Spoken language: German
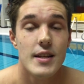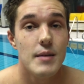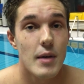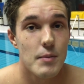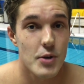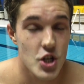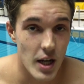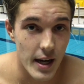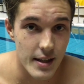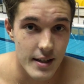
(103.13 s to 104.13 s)
die man
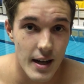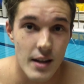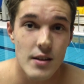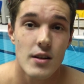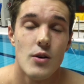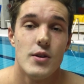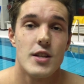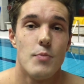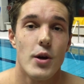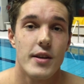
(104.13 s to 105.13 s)
bestreiten kann und
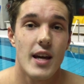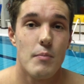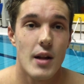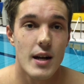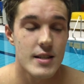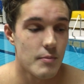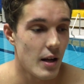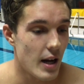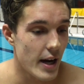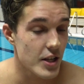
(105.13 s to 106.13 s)
jetzt möchte ich eben langsam
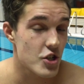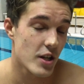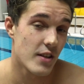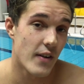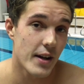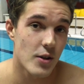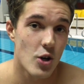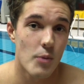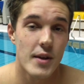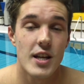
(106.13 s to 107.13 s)
mal einen Schritt
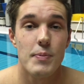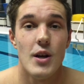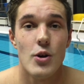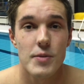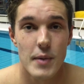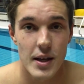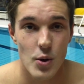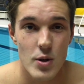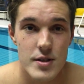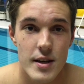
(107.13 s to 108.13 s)
weiterkommen, denn ich bin auch nicht mehr der
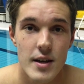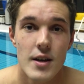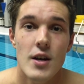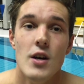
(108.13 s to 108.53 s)
Jüngste